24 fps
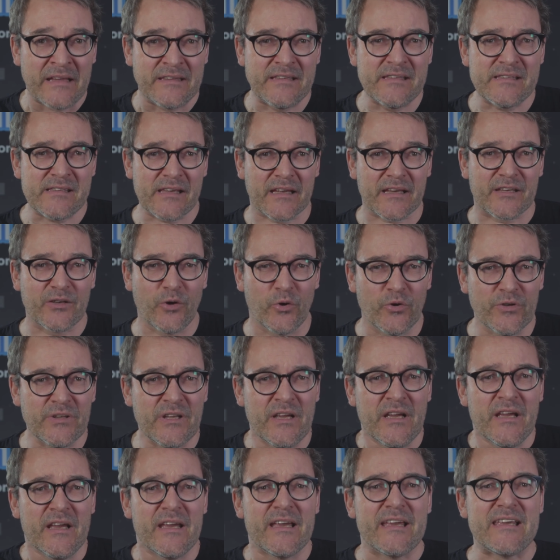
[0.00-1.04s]
Diese Region
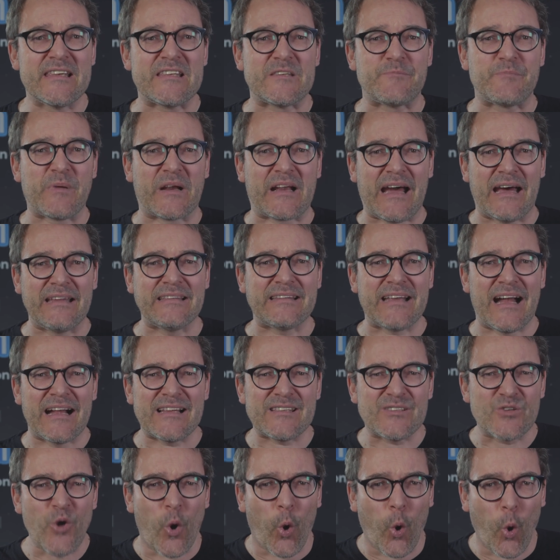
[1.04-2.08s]
ist bekannt
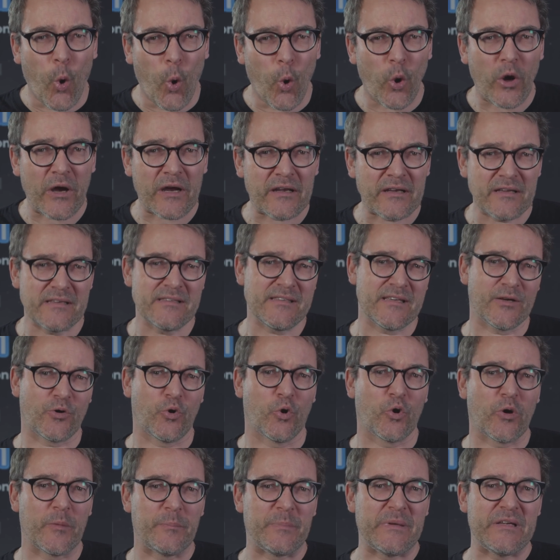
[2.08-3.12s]
als
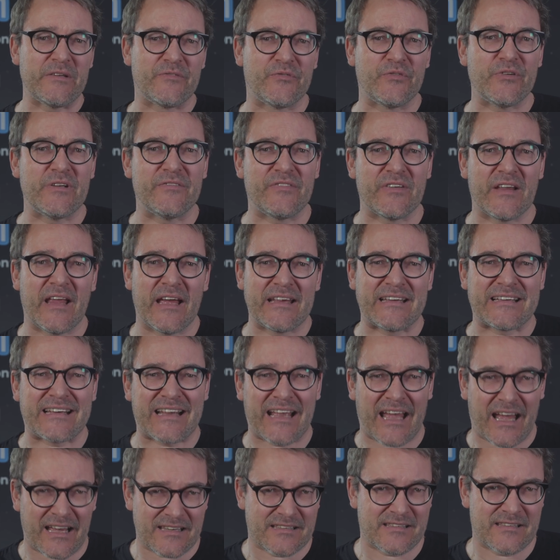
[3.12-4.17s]
Hochrisikogebiet für die vielleicht
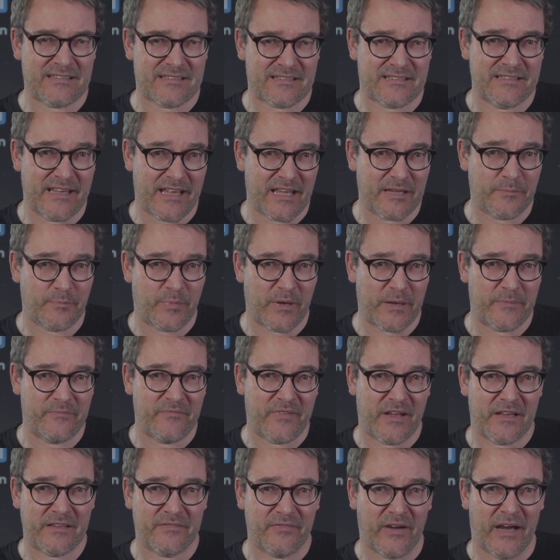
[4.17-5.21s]
krassesten Erdbeben
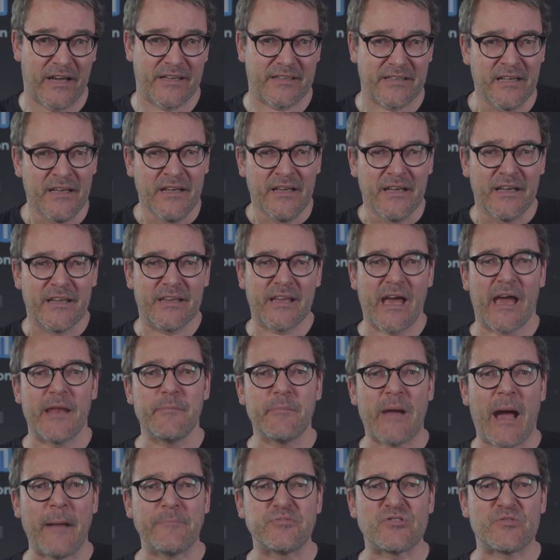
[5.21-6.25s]
weltweit. In
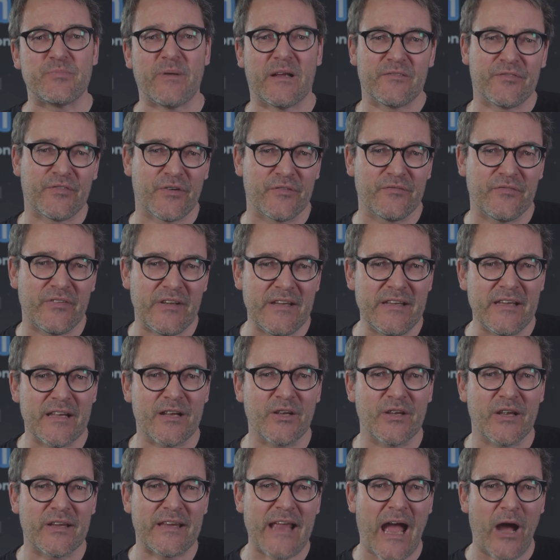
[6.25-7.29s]
einem Abspann von
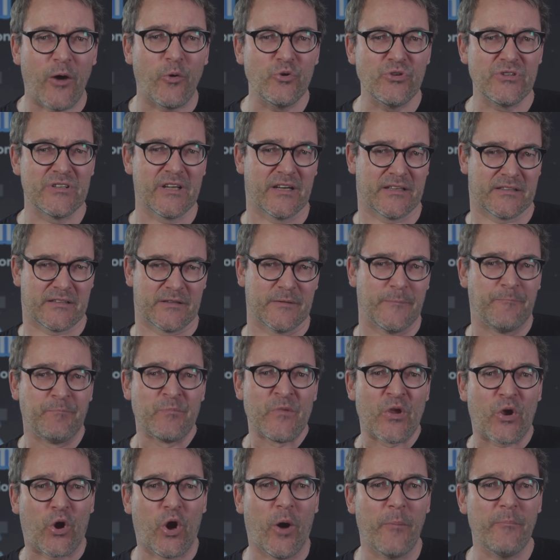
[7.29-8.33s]
wenigen Jahrhunderten
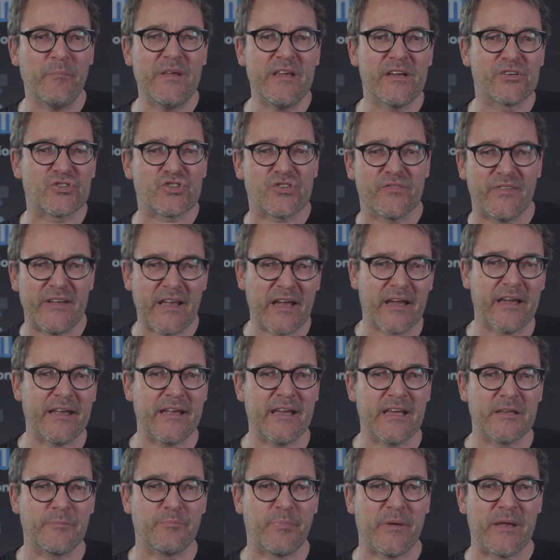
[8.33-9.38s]
kommen hier schwere
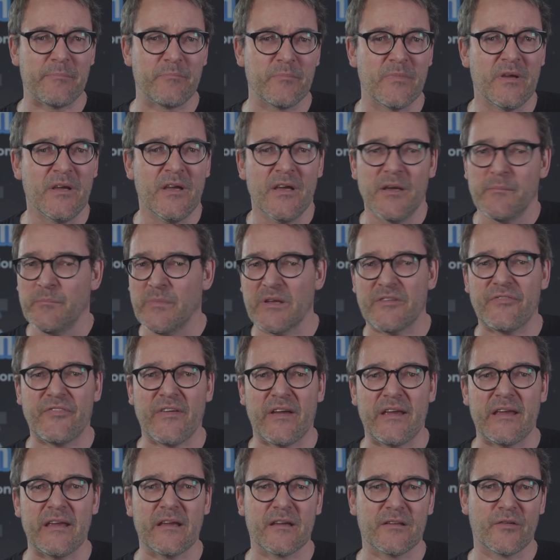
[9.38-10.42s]
Erdbeben mit
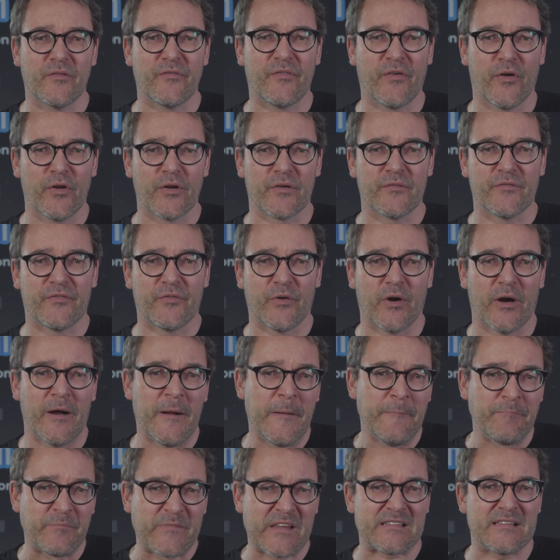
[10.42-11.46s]
verheerenden Folgen vor.
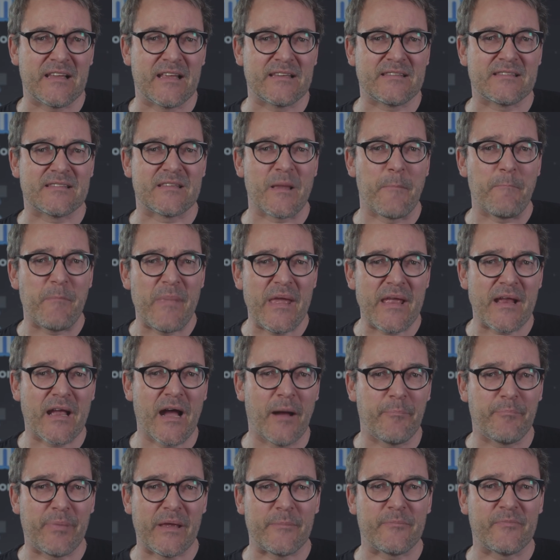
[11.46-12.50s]
Das letzte
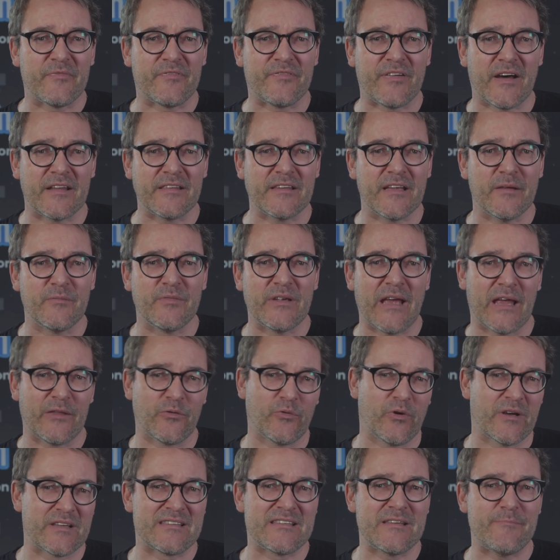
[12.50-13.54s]
Megabeben fand im
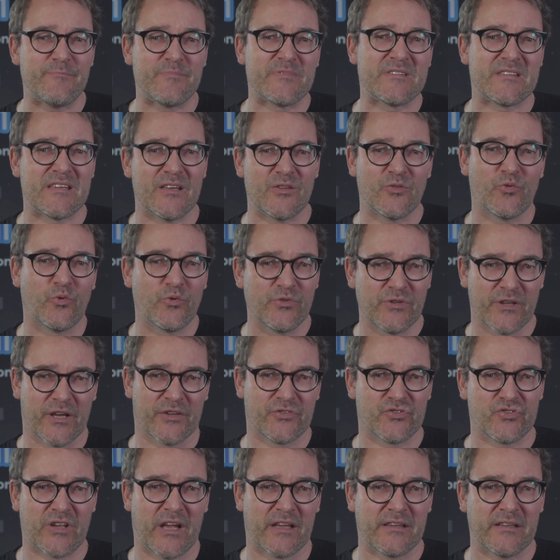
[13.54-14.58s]
Januar
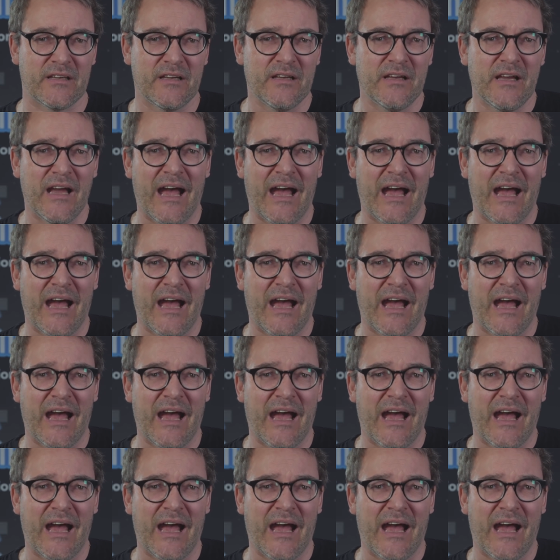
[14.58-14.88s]
1700 statt.